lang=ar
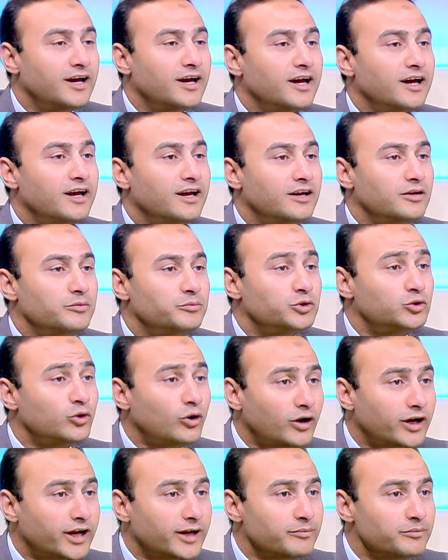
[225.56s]
آه،
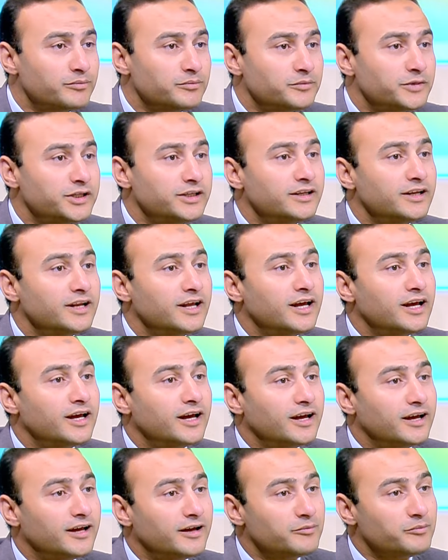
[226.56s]
بتحكم من
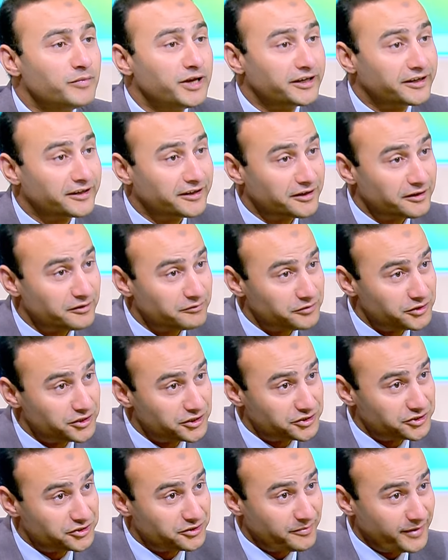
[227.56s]
آه، ملك في
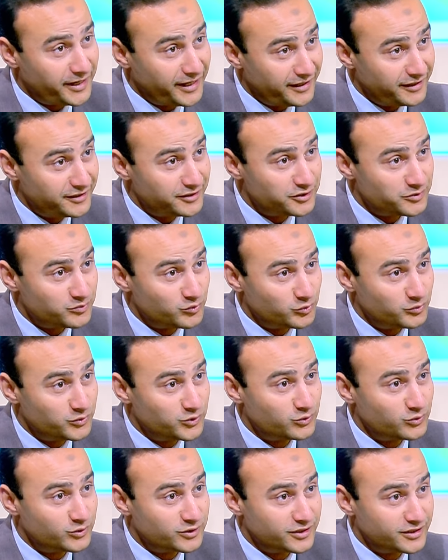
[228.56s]
الشمال اسمه
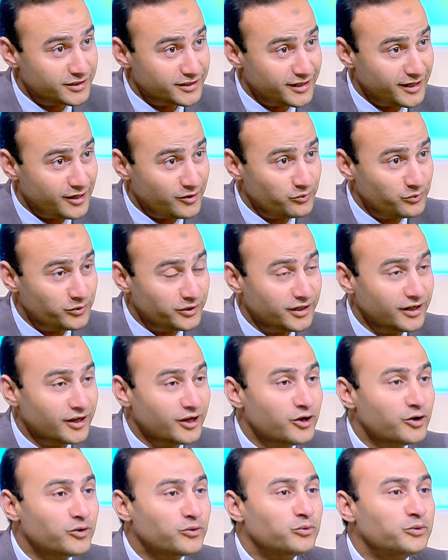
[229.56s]
بسوسنس الاول
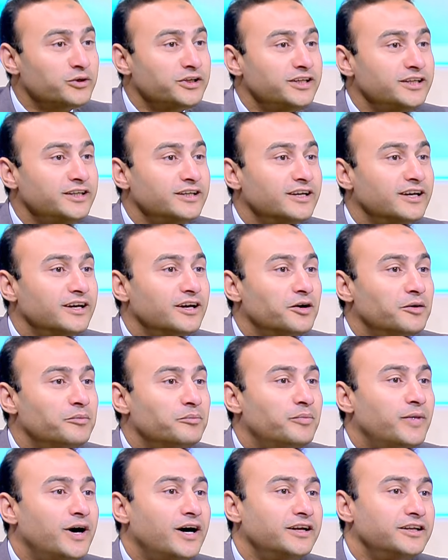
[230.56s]

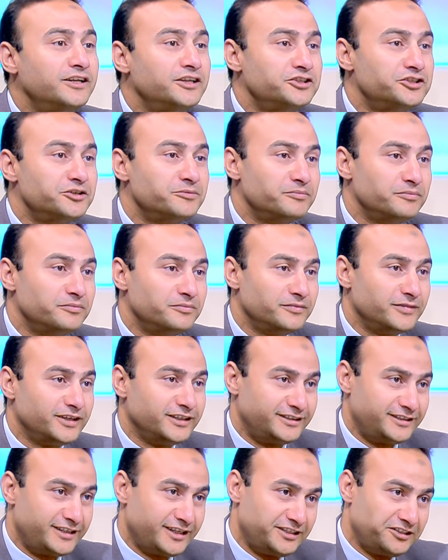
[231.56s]
وبانجم
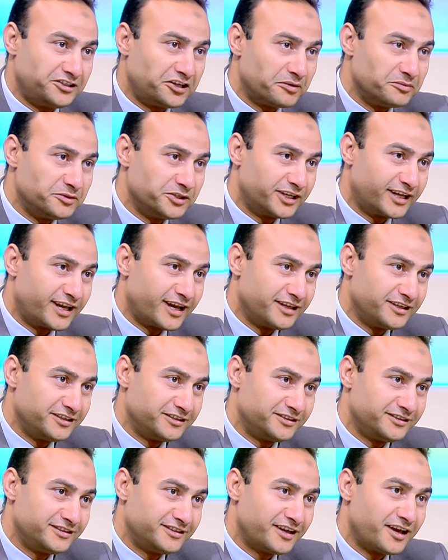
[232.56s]
الثاني كبير كهنه
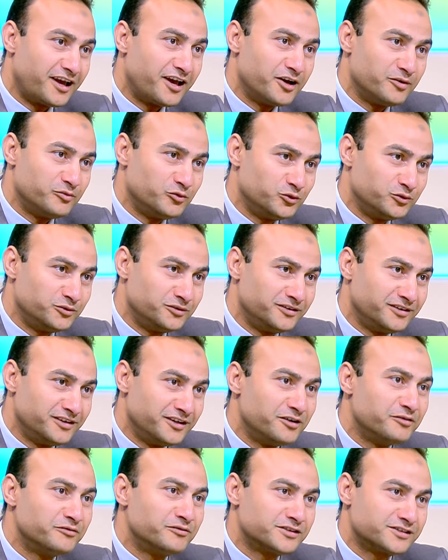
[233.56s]
امون
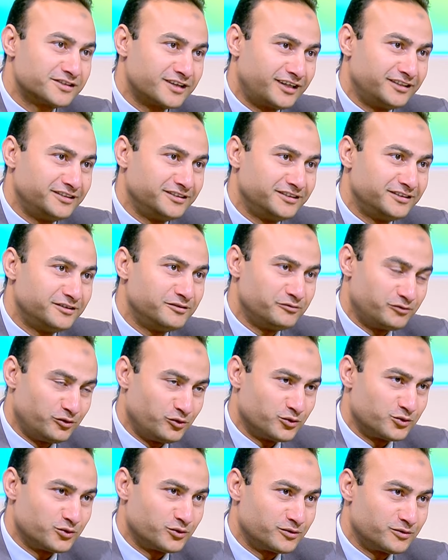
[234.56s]
أيوة. في الصعيد في
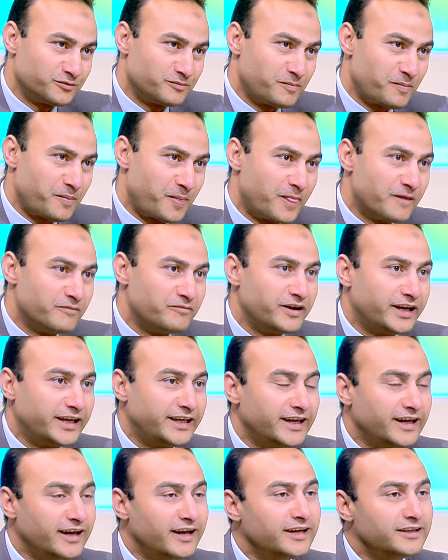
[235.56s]
الاقصر
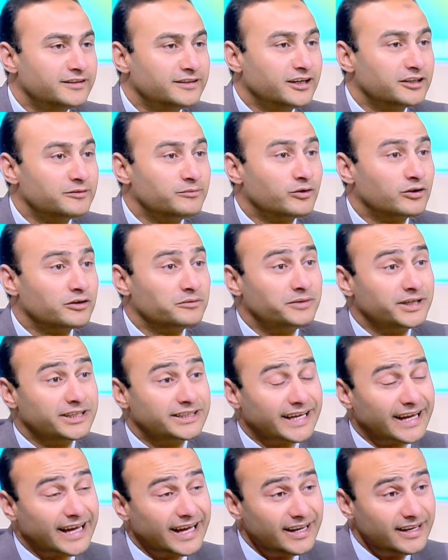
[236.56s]
فهي ثلاث مرات
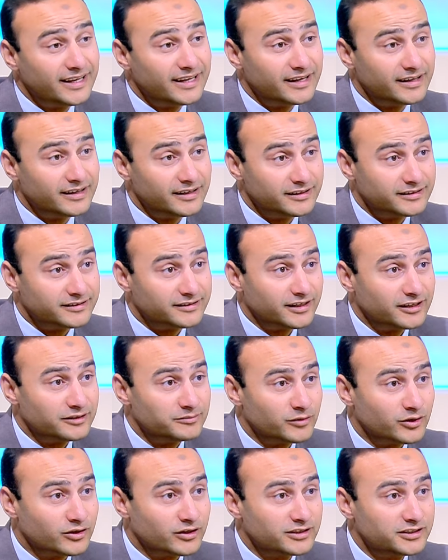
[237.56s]
بيتخلل الثلاث
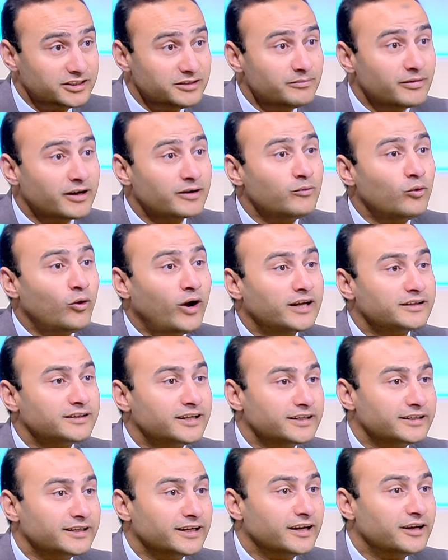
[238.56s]
مرات دي مجموعه
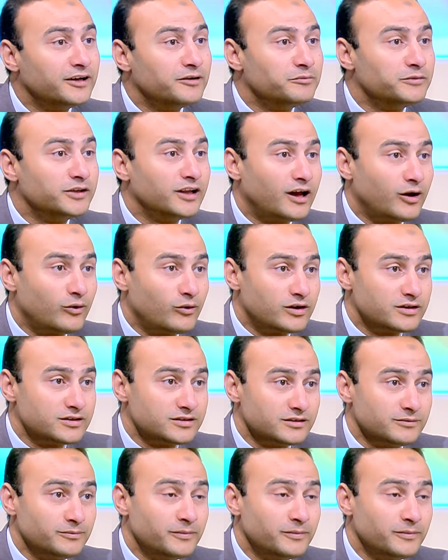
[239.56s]
تانية من العواصم